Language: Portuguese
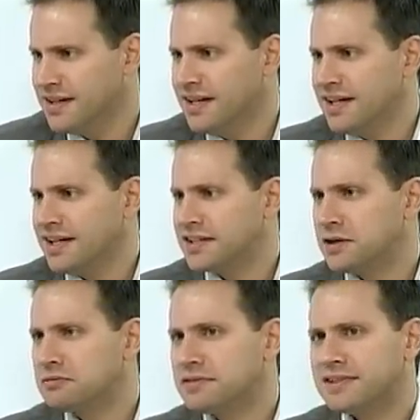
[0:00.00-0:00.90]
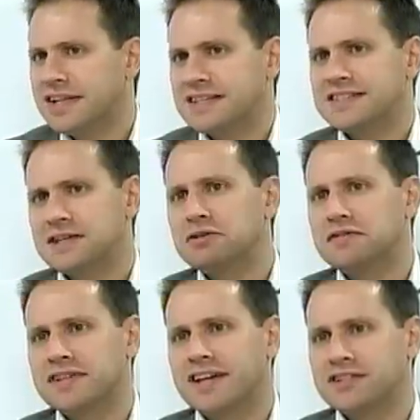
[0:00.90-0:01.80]
Então, nasceu, na
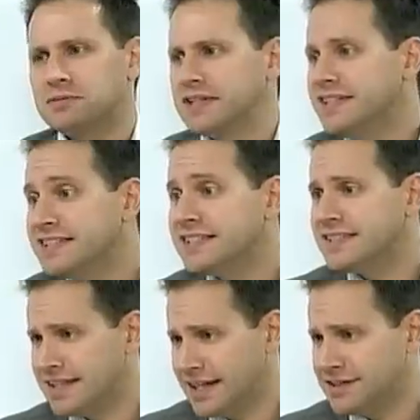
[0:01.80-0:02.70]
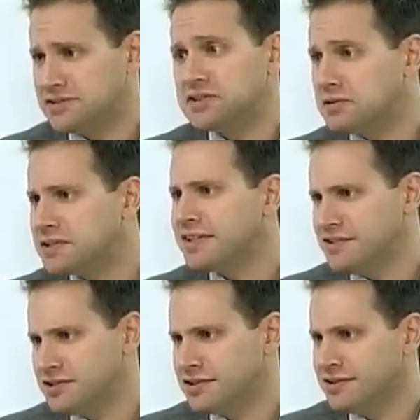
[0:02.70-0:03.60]
verdade, uma necessidade não
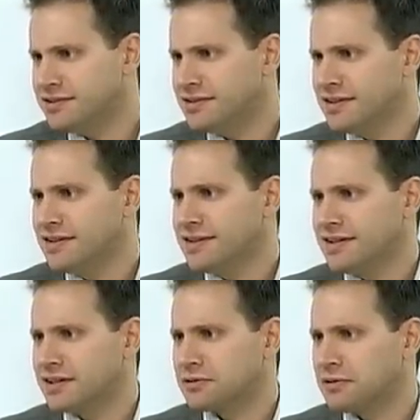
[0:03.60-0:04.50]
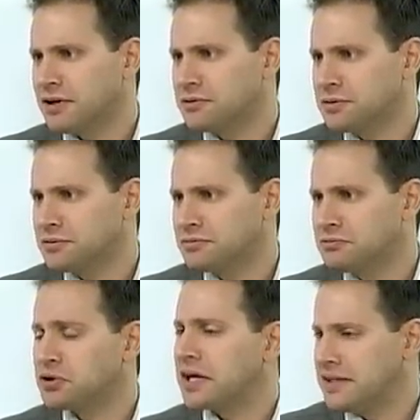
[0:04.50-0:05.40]
atendida a qual eu
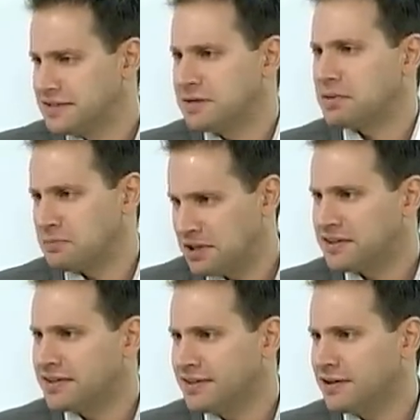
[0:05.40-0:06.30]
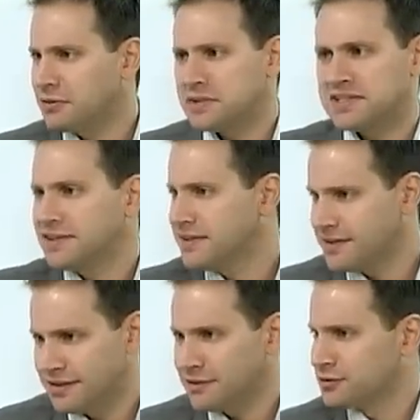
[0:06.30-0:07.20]
me organizei para me atender e comecei a
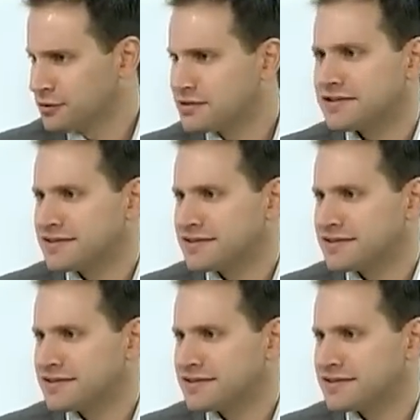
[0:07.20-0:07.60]
atender os outros.